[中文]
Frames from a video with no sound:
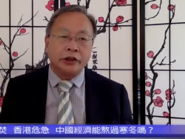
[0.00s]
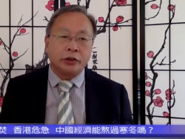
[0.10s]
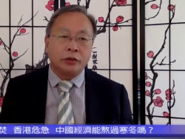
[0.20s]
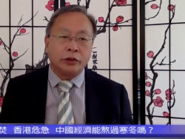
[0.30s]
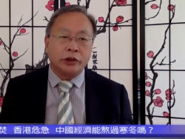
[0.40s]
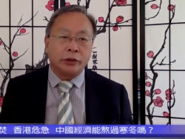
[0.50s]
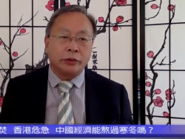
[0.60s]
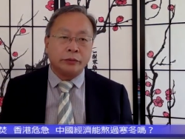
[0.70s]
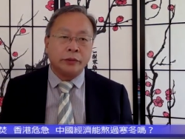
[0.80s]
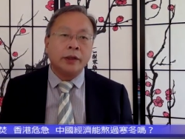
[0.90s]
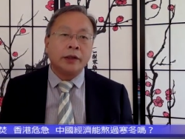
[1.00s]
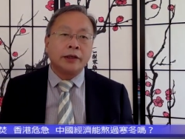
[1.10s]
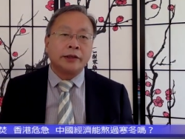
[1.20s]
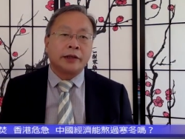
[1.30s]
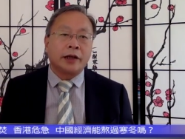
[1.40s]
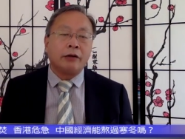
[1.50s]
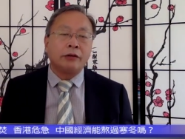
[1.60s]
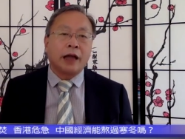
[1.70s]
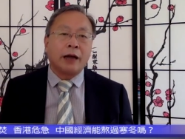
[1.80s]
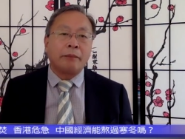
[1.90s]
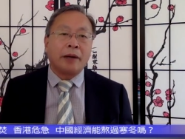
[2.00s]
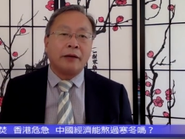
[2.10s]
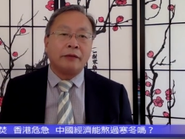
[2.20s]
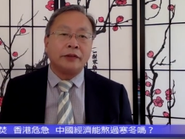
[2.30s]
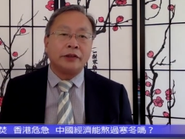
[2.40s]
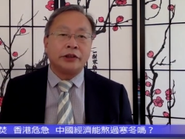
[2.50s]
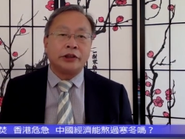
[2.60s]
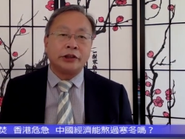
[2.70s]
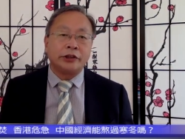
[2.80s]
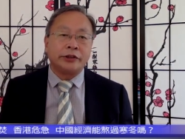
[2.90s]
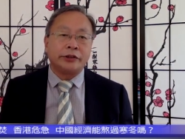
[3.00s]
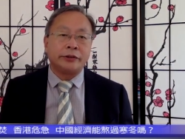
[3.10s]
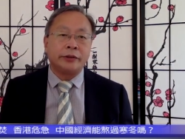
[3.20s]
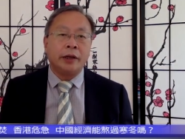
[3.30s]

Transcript: 济贡献度更是高达百分之七十，